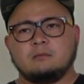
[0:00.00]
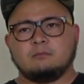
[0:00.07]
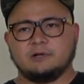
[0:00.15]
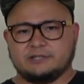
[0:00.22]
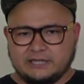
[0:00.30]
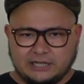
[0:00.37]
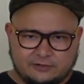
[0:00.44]

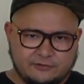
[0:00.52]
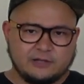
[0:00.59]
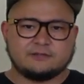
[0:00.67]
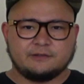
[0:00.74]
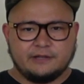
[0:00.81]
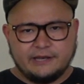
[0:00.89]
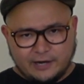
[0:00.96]
Мы,
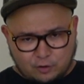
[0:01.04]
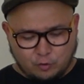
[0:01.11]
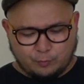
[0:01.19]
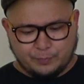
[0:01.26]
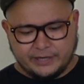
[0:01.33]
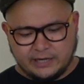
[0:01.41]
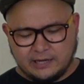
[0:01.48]
соответственно, не
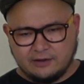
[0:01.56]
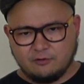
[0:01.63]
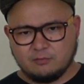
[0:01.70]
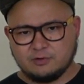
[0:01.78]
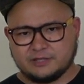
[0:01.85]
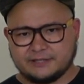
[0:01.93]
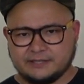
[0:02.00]
купили его,
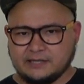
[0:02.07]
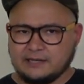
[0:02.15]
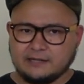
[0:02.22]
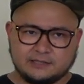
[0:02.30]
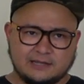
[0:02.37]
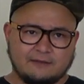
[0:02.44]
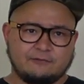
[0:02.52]
мы сказали,
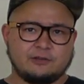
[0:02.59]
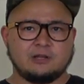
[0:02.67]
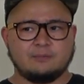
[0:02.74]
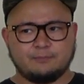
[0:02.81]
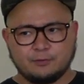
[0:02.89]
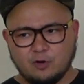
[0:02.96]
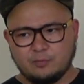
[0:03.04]
оставьте
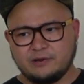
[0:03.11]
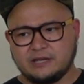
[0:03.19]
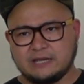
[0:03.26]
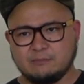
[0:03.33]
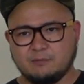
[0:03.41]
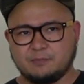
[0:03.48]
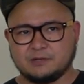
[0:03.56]
нам
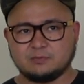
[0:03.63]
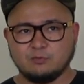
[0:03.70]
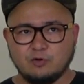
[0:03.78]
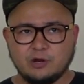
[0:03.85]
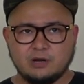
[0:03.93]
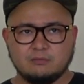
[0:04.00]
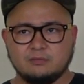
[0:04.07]
пробники, мы
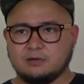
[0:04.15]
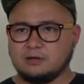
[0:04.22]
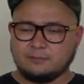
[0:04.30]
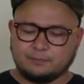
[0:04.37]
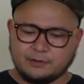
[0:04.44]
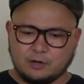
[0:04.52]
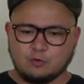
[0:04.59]
посмотрим,
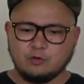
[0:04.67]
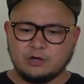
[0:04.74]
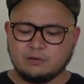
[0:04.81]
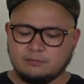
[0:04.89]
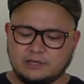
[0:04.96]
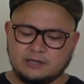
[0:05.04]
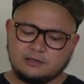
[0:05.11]
э,
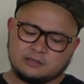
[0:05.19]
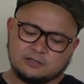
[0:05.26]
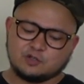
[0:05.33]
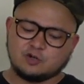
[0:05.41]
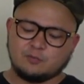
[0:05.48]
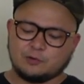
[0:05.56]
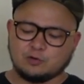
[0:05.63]
прокурим и, если
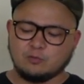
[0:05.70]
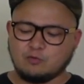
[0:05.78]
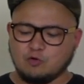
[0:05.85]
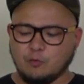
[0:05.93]
что, потом